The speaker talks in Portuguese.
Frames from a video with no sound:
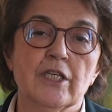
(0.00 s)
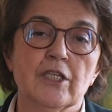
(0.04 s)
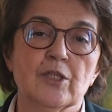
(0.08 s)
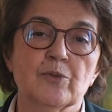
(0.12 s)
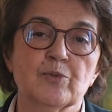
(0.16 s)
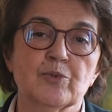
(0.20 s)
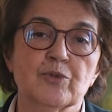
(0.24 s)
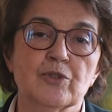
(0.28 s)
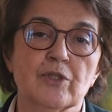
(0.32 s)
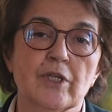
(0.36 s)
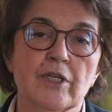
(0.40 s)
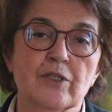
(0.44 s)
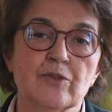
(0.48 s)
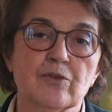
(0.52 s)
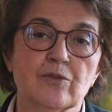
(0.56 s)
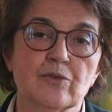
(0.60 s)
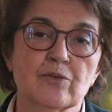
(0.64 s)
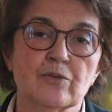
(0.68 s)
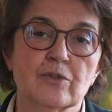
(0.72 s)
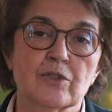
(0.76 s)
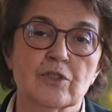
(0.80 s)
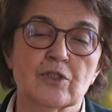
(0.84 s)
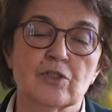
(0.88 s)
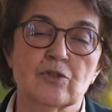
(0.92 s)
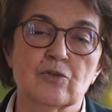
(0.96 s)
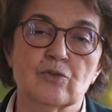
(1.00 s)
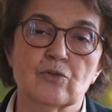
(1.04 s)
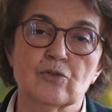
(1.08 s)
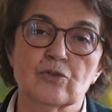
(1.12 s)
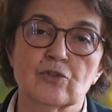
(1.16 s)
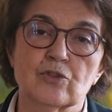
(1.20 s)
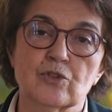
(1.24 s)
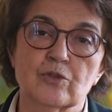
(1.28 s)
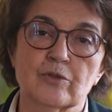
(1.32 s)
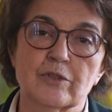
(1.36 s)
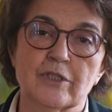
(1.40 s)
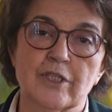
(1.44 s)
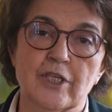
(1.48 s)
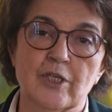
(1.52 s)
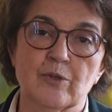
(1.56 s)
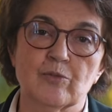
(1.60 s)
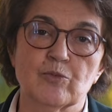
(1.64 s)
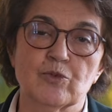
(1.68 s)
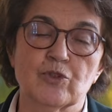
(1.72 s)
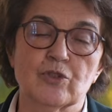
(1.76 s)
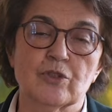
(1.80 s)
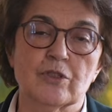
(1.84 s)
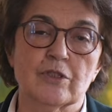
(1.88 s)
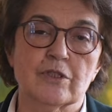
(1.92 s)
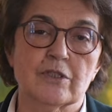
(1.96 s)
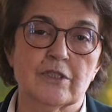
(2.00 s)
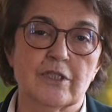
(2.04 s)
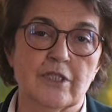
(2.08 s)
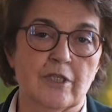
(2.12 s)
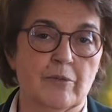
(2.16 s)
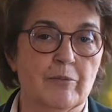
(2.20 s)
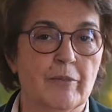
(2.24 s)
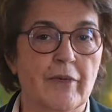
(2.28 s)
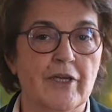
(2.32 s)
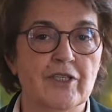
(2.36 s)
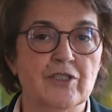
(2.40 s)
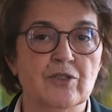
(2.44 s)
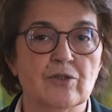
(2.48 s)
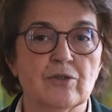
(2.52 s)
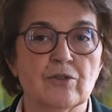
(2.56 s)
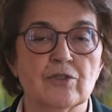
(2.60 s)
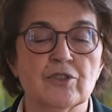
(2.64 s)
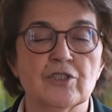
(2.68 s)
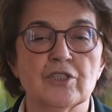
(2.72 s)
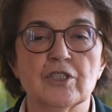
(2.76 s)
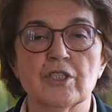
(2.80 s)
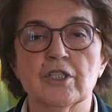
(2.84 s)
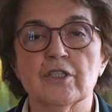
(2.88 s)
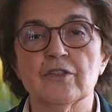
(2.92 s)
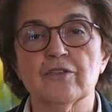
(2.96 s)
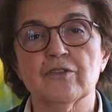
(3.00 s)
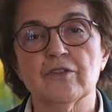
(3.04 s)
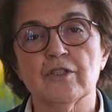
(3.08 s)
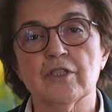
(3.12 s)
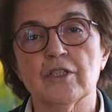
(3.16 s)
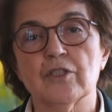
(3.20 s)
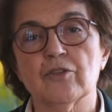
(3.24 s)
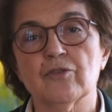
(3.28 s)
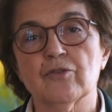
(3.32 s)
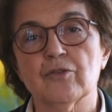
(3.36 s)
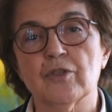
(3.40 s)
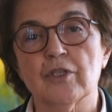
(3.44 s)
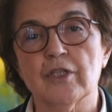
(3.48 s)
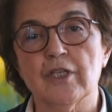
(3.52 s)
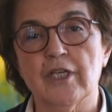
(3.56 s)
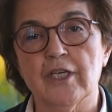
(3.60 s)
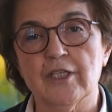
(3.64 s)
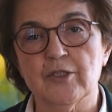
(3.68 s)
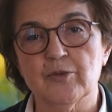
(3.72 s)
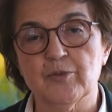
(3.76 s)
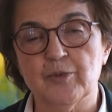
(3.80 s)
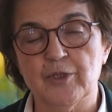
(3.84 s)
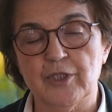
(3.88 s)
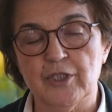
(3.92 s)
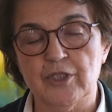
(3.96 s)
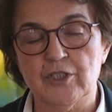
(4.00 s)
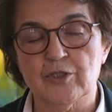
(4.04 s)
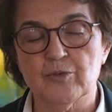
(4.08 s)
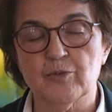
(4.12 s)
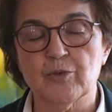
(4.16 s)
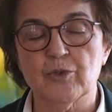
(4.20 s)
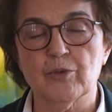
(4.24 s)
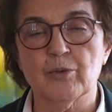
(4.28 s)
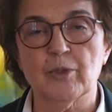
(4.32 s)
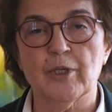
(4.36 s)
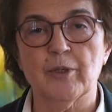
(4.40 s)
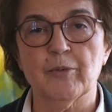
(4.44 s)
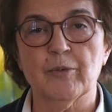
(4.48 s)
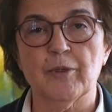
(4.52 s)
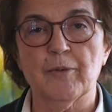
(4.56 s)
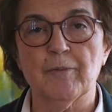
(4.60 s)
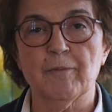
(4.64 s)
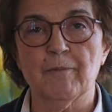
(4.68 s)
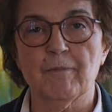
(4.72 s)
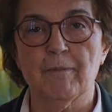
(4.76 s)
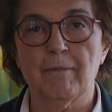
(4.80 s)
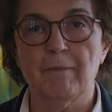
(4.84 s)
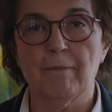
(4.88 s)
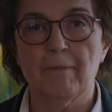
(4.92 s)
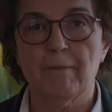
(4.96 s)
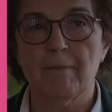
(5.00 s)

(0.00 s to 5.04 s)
e, portanto, de que todos temos ter mais consciência na sociedade para este problema.